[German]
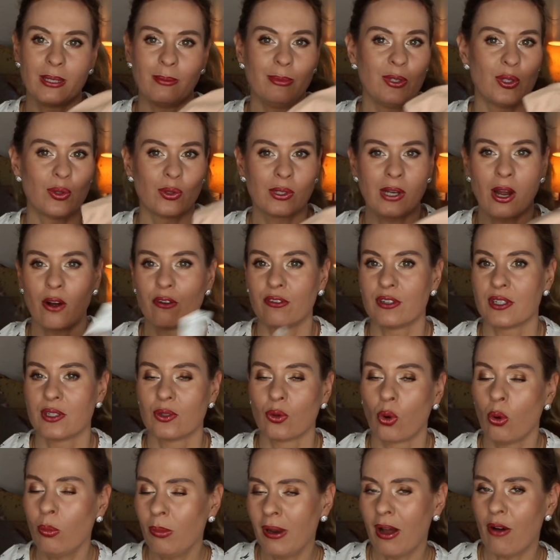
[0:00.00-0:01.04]
ich damit so
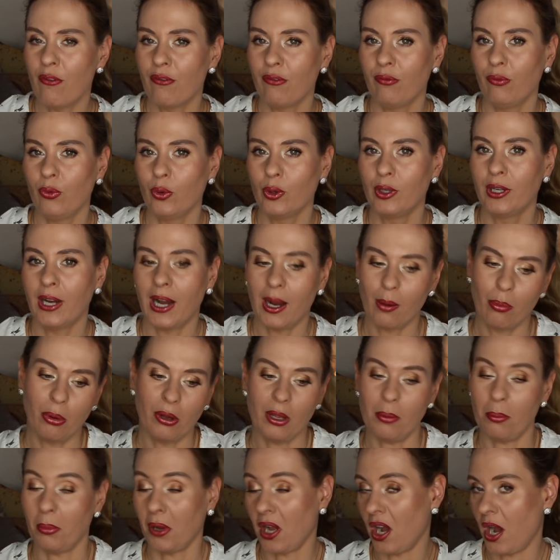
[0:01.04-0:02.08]
draußen rumlaufen würde,
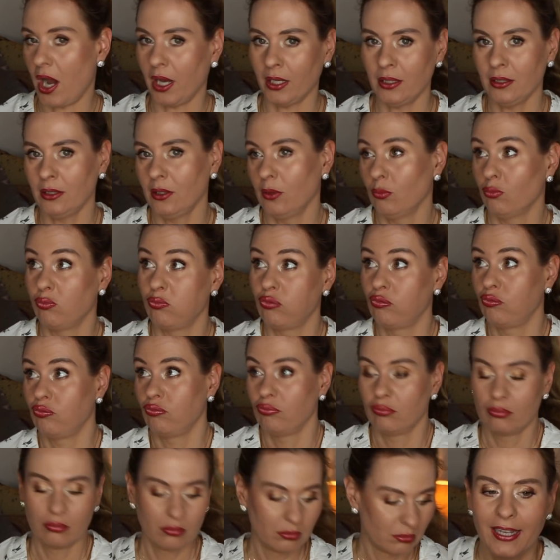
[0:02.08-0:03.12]
aber im Garten.
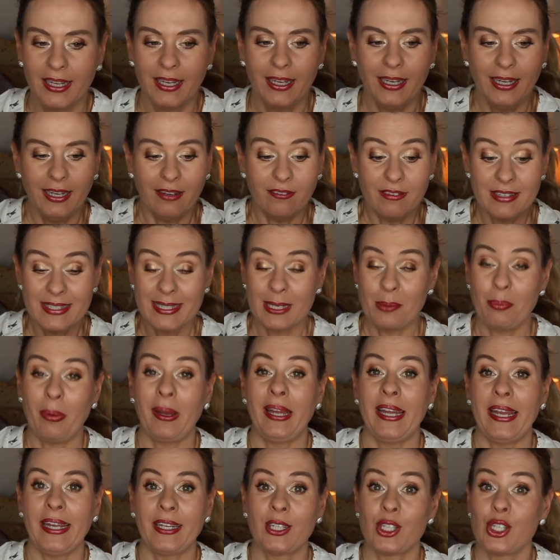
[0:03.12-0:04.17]
Was ich
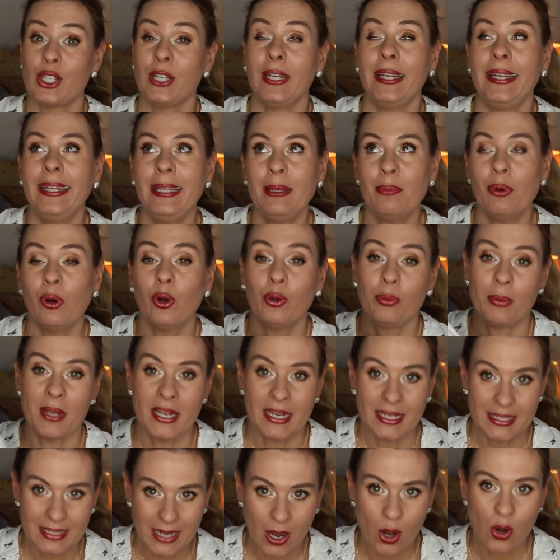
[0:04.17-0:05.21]
bei Action liebe und
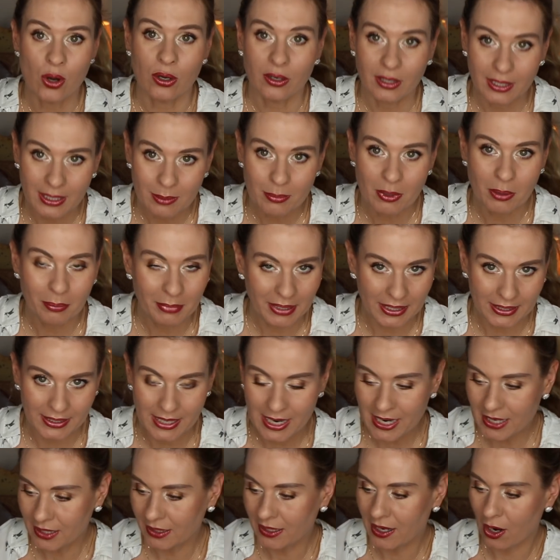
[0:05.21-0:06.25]
mir jetzt auch immer mehr
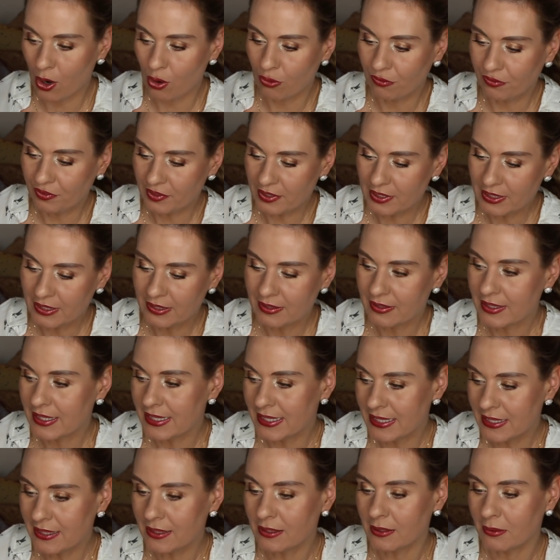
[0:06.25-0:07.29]
nachkaufe,
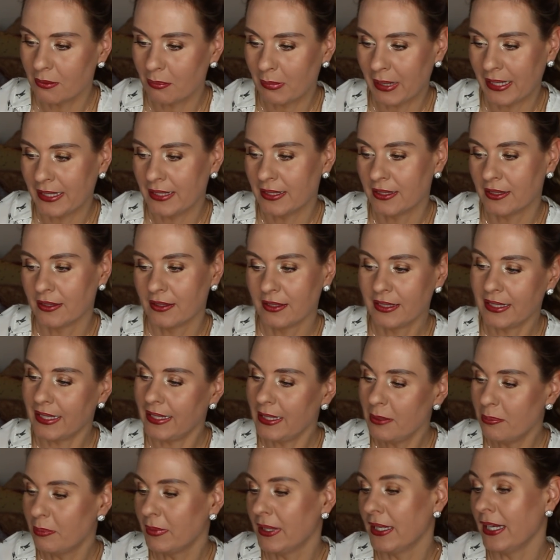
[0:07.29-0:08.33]
sind meine
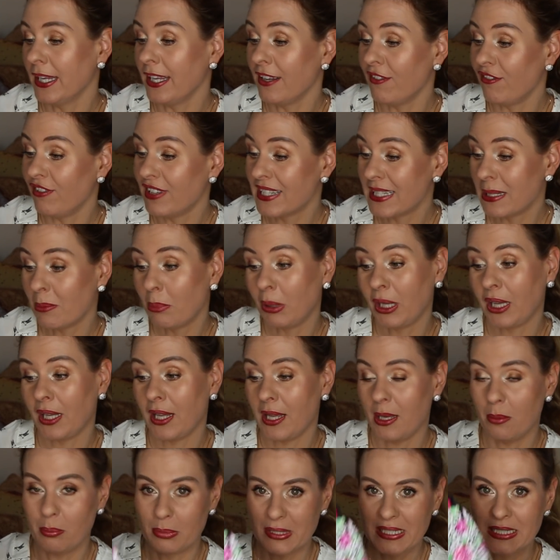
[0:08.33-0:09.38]
geliebten Invisible
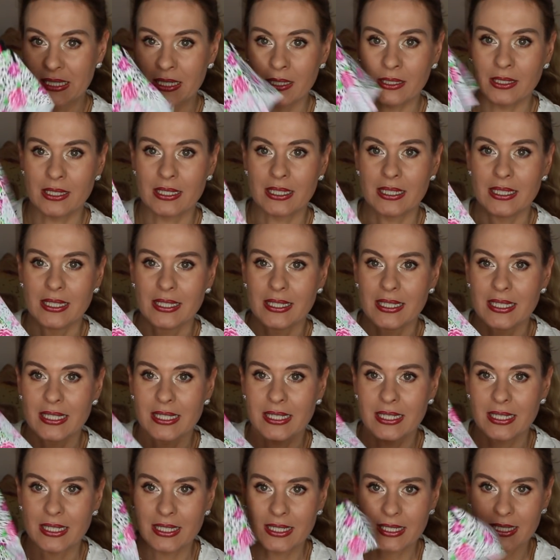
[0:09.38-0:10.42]
Hipster. Das sind
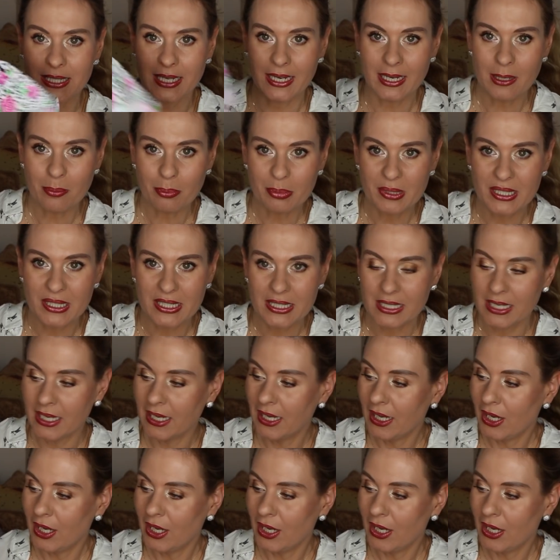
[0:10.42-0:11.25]
diese Slips,